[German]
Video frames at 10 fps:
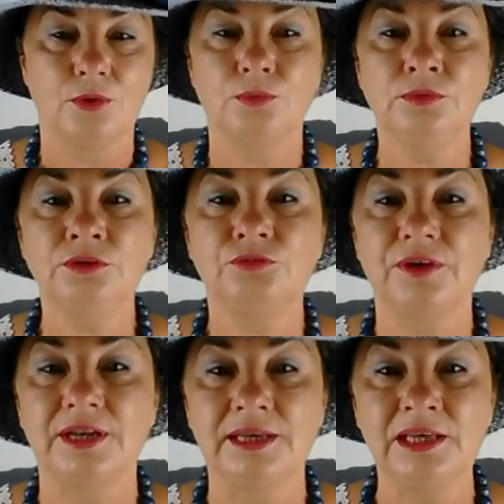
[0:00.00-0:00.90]
und
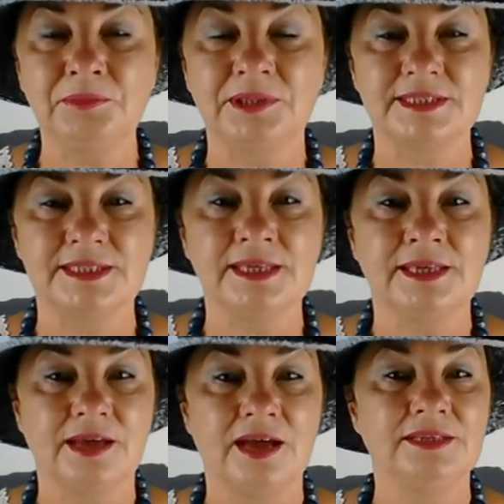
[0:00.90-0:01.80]
verliebte
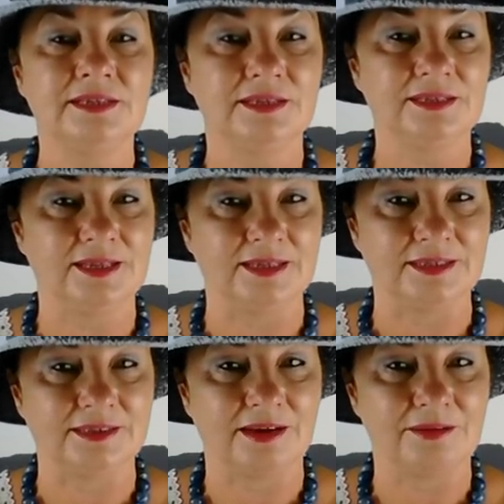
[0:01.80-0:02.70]
sich an
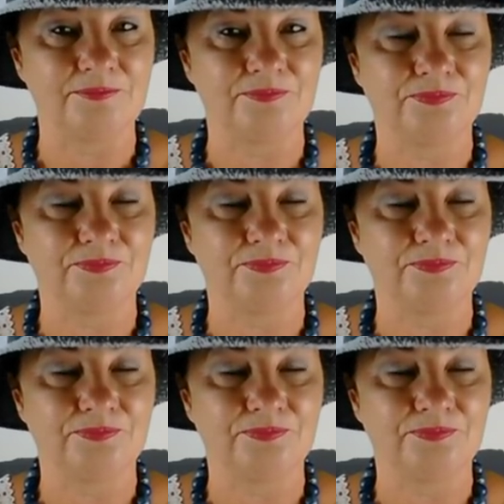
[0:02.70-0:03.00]
Leda.